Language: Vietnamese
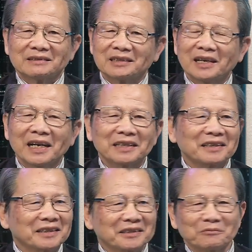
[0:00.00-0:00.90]
trước hết
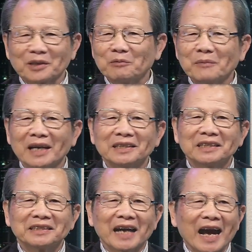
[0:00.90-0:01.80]
là tổng thống
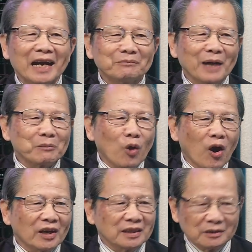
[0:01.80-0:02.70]
biden đã bác
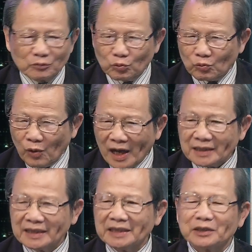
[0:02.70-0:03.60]
bỏ hoa
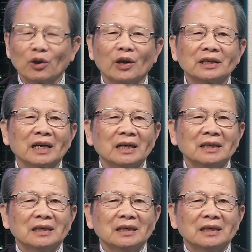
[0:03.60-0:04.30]
kỳ nói là